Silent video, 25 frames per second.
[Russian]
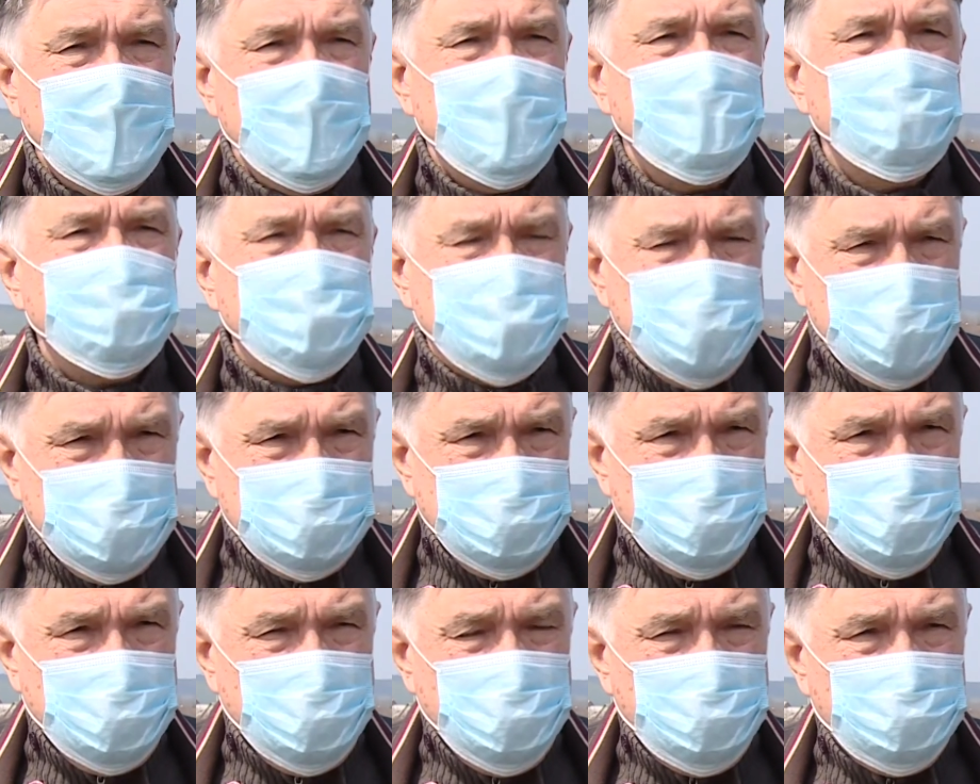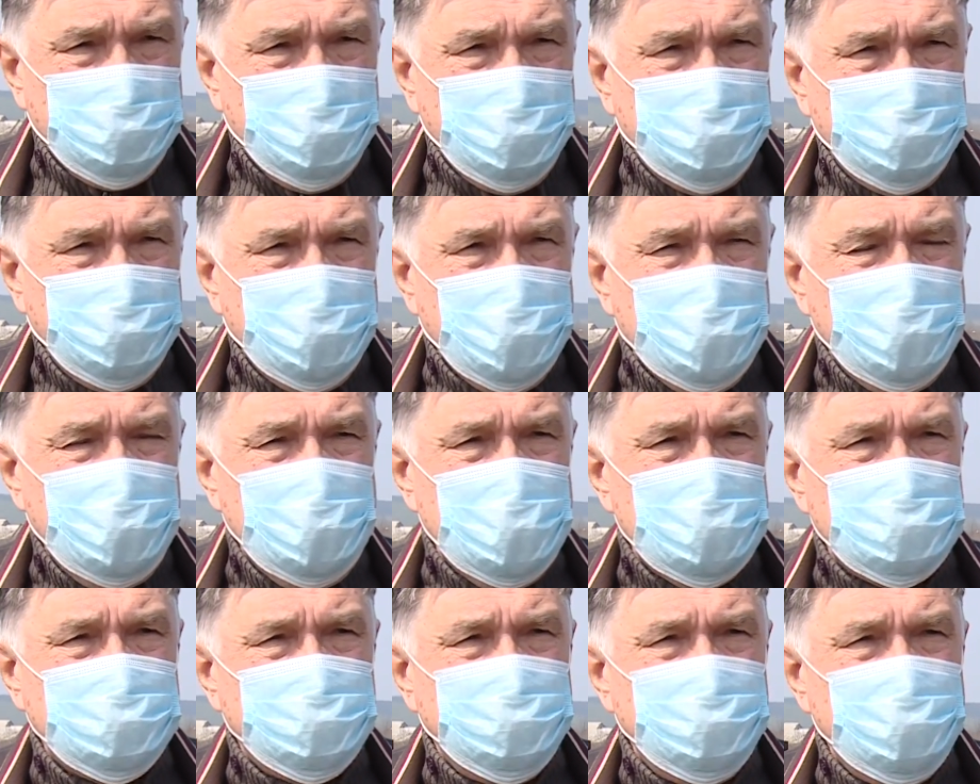участников боевых
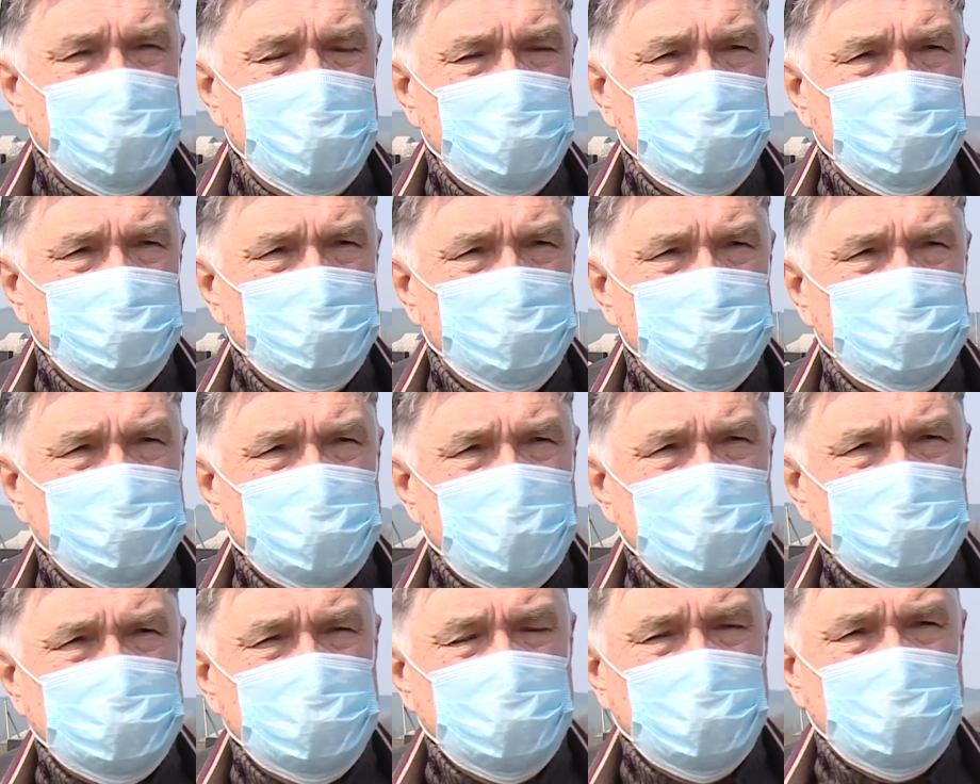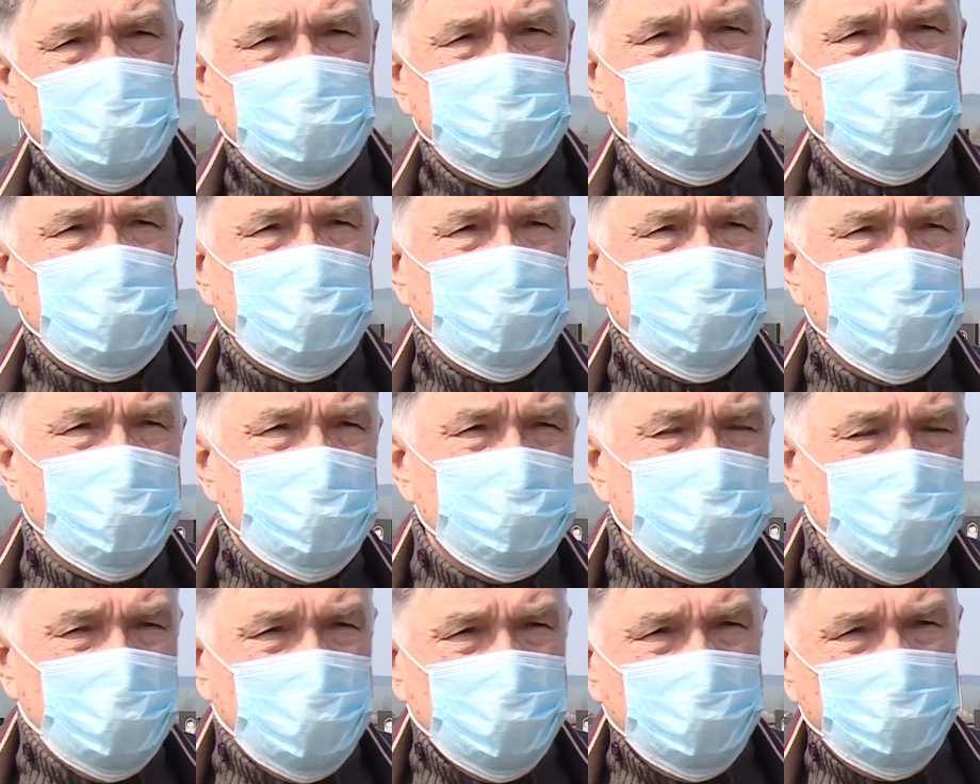действий, участников Второй
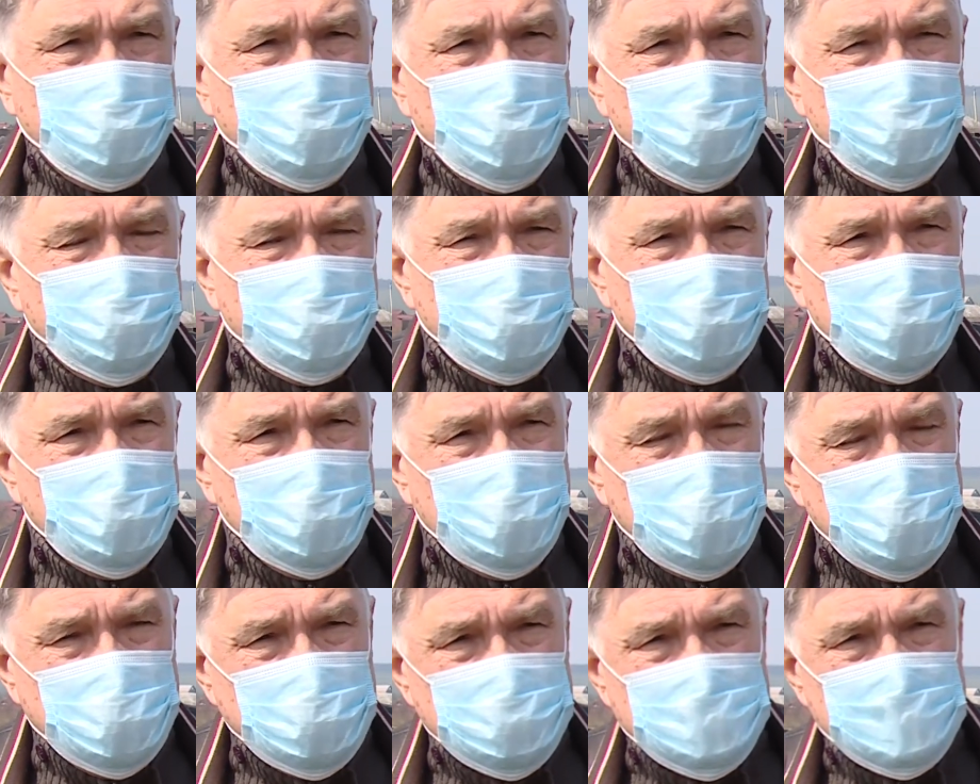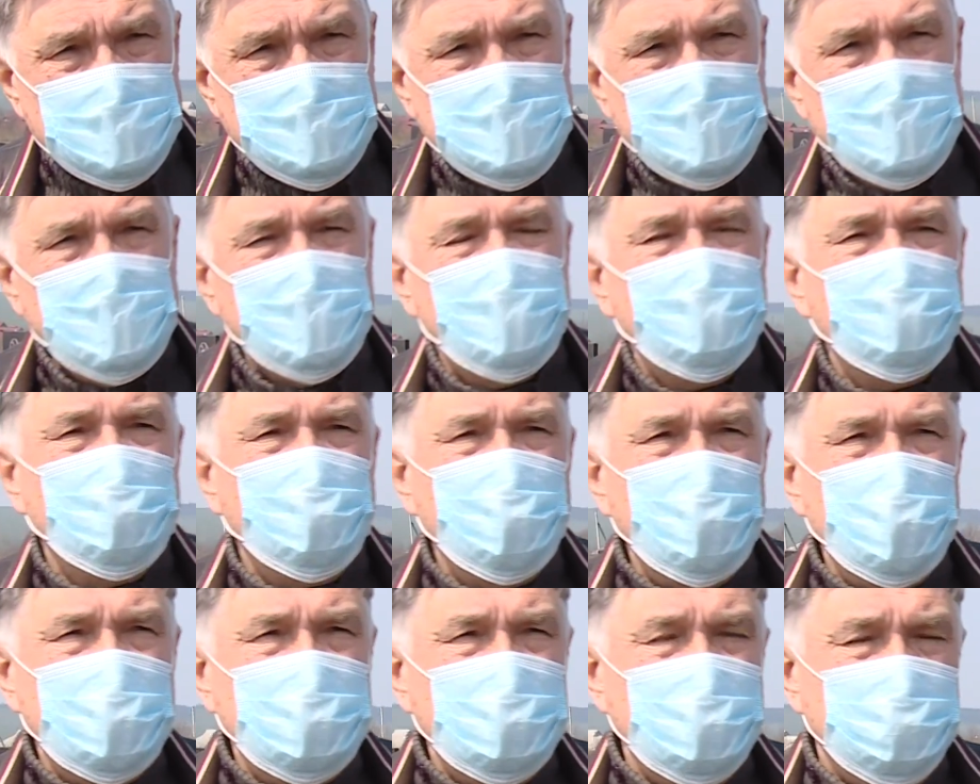мировой войны,
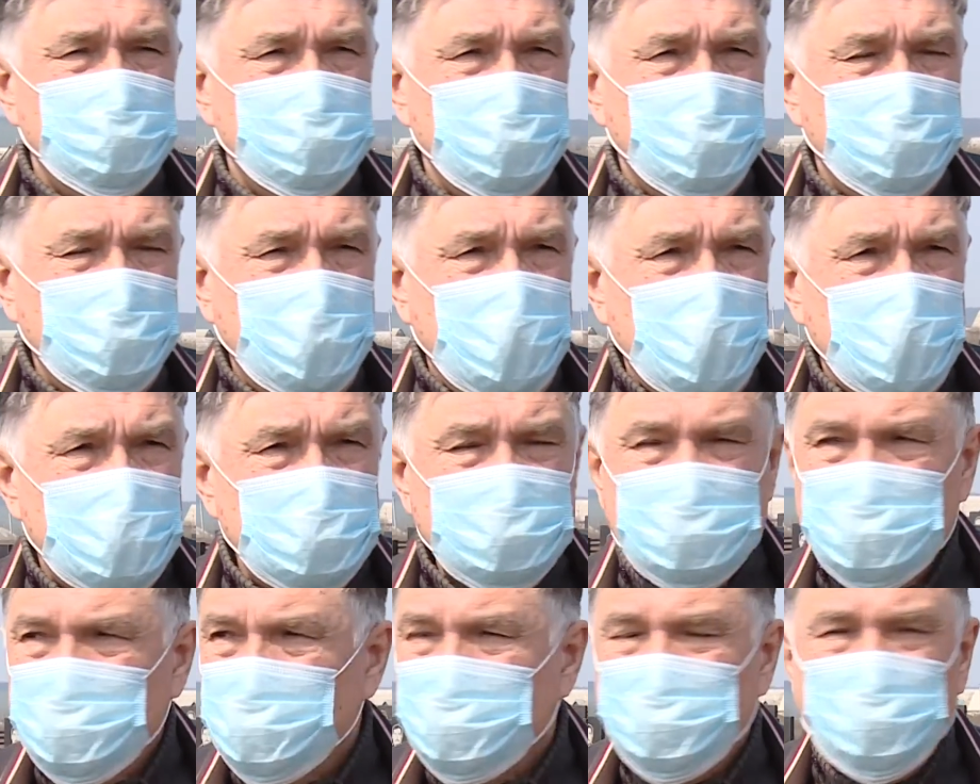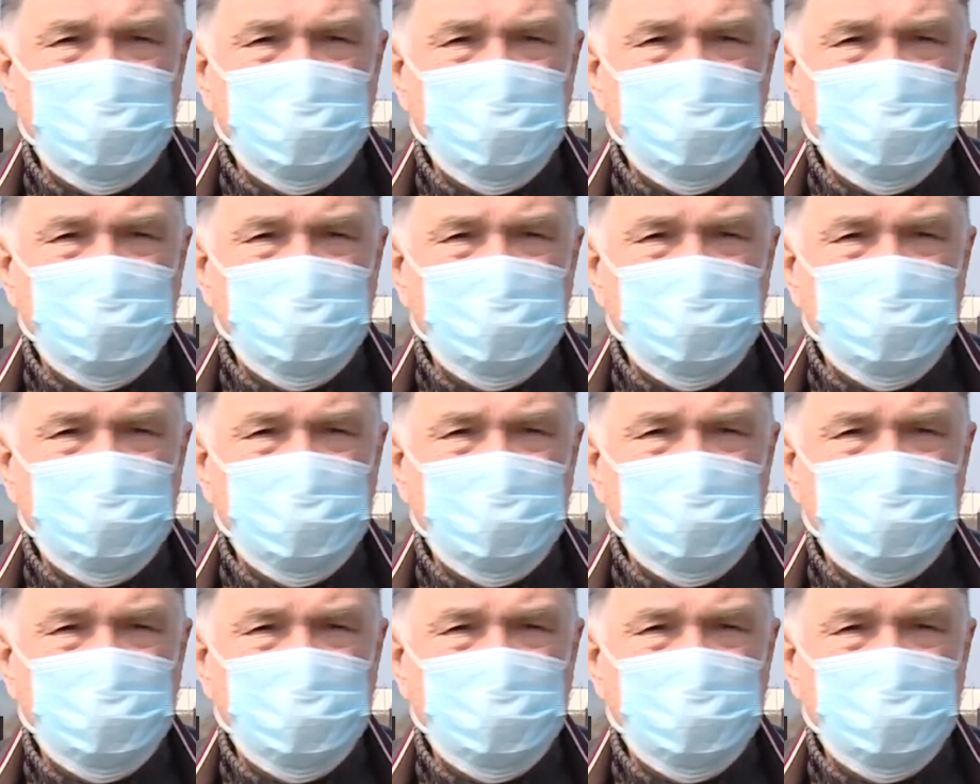воинов, афганцев,